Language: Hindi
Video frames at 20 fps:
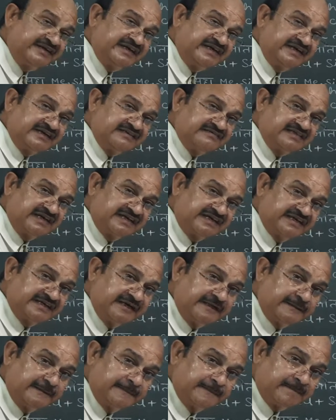डिग्री
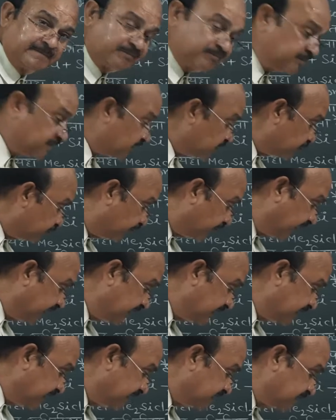सेंटीग्रेड वाइल
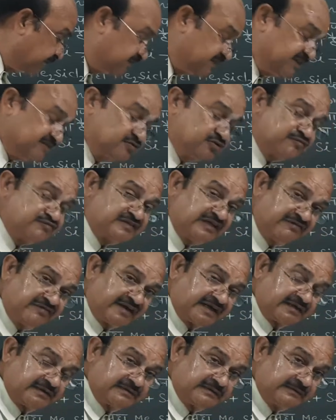इन द प्रेजेंस ऑफ
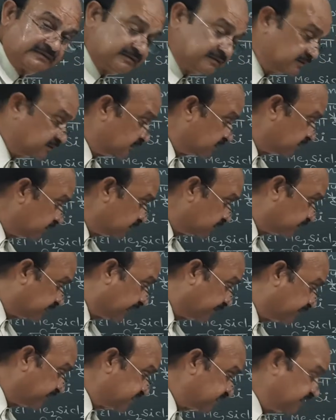सिल्वर
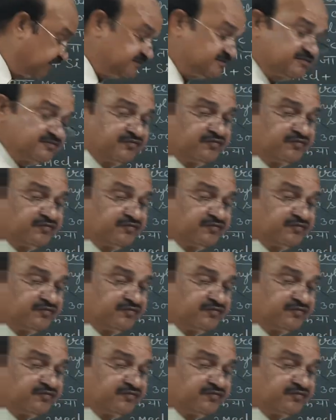टेम्परेचर इज